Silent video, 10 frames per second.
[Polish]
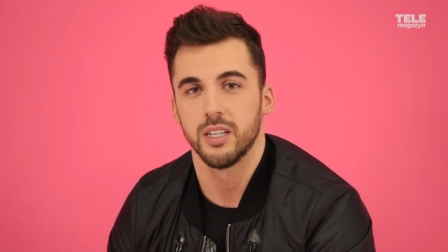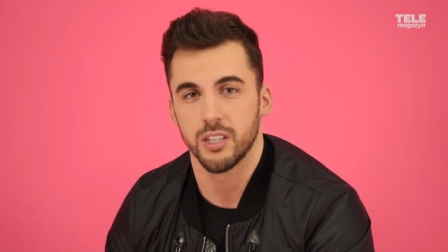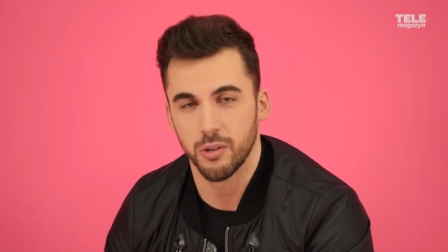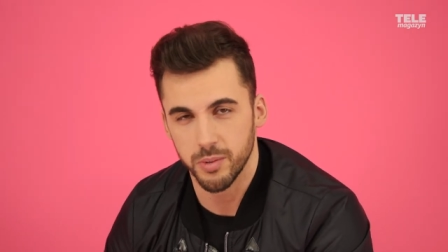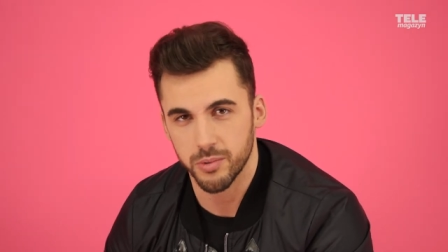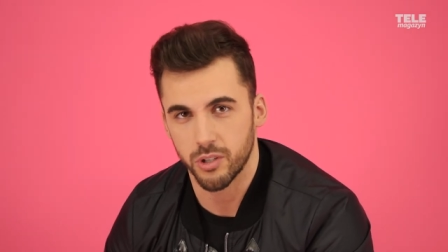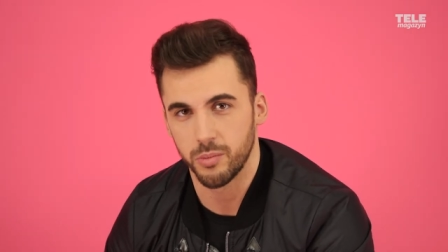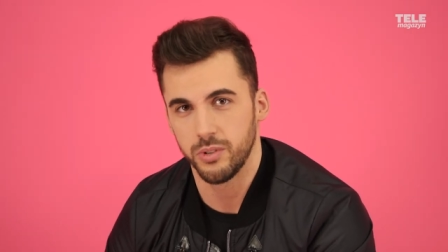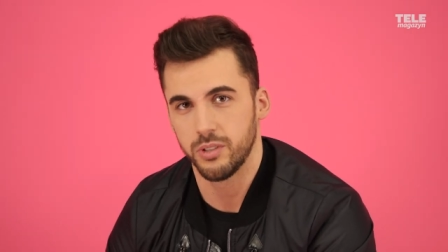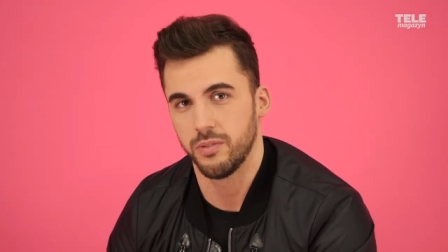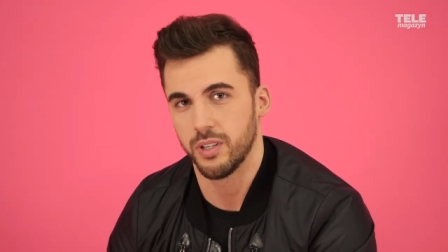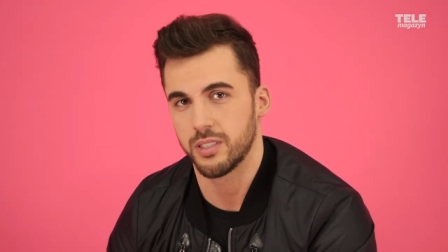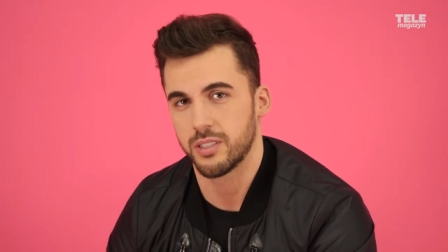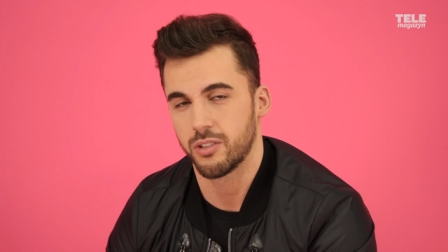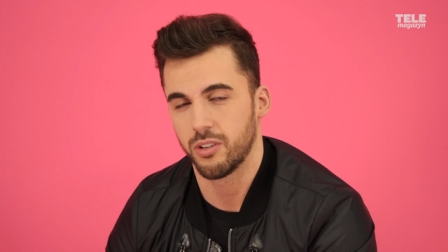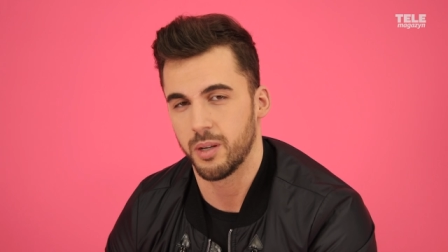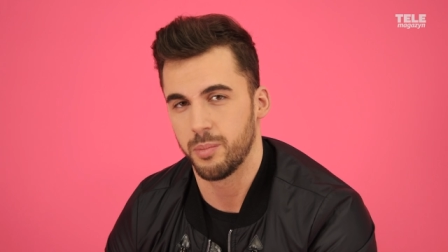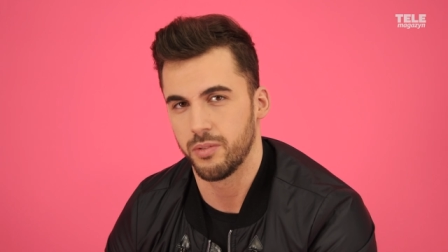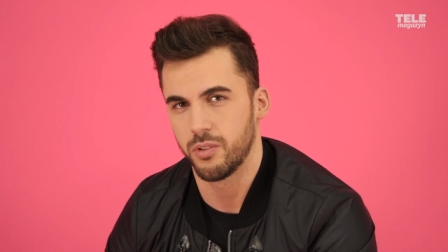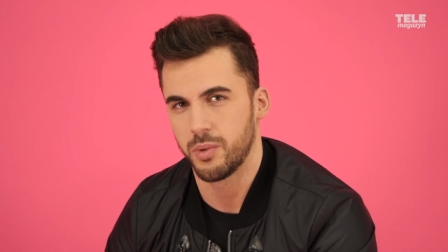chciałbym zrobić, więc to na
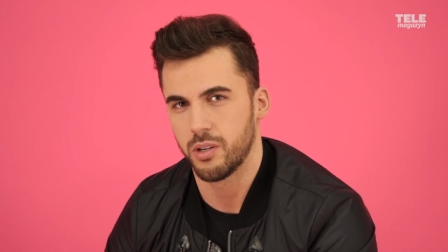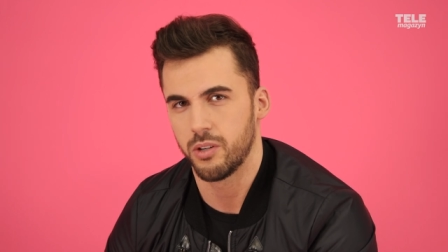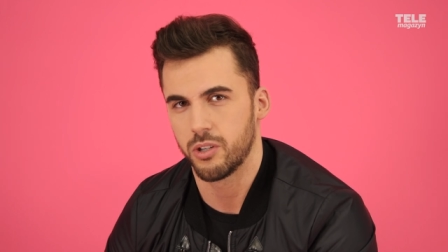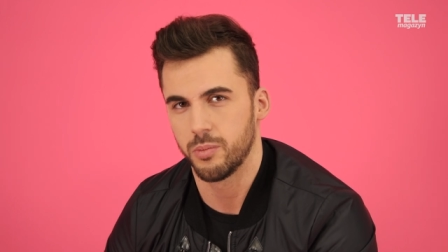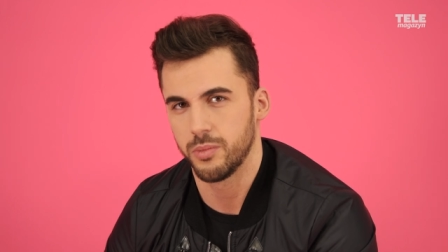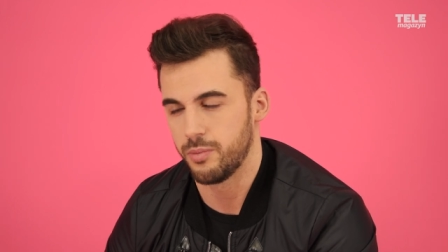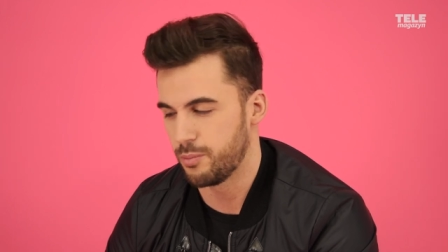pewno miało ogromny